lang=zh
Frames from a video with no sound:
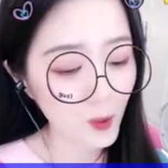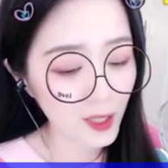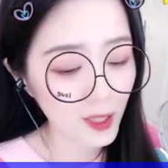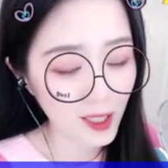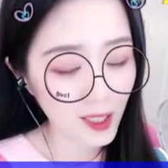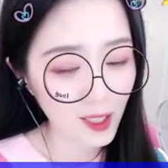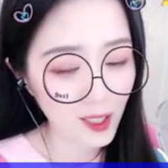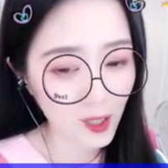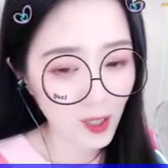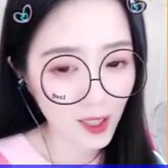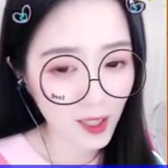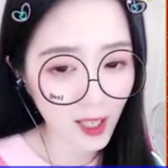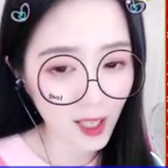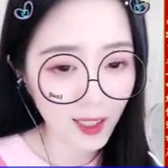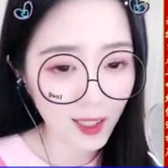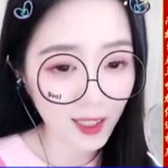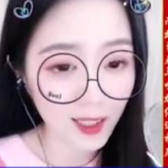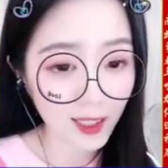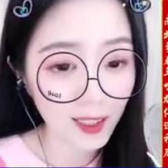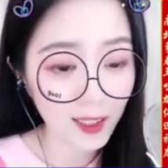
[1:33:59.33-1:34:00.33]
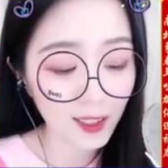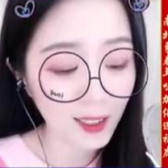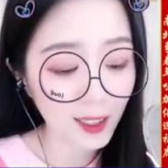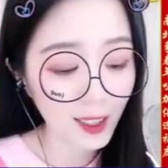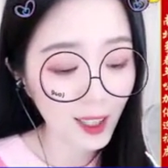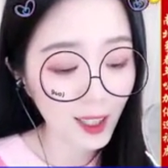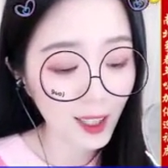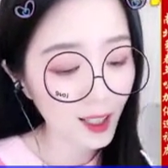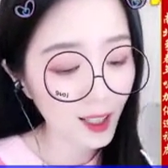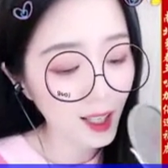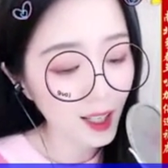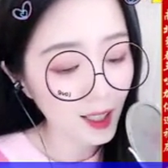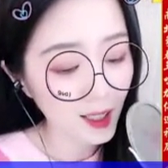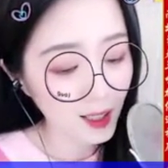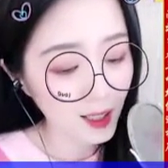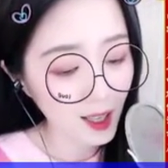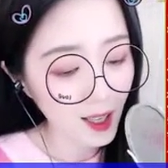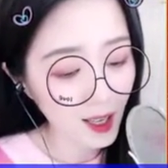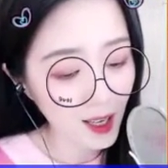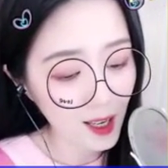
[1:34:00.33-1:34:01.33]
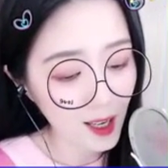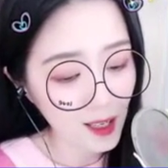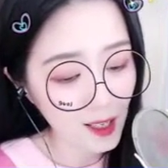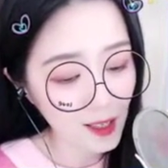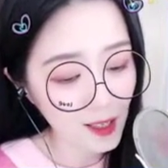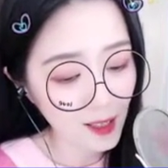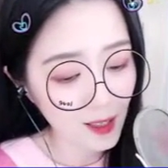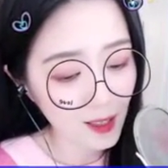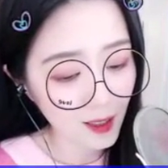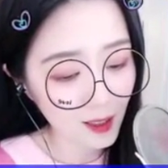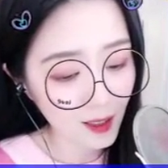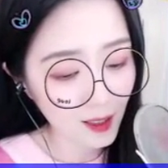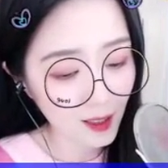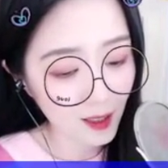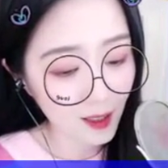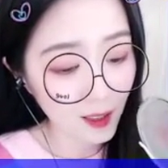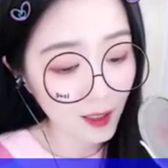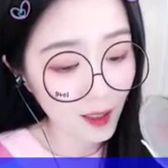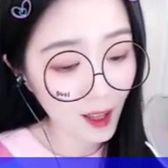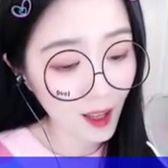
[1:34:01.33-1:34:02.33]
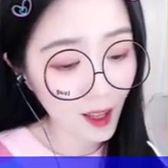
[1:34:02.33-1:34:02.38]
难道我还没有死？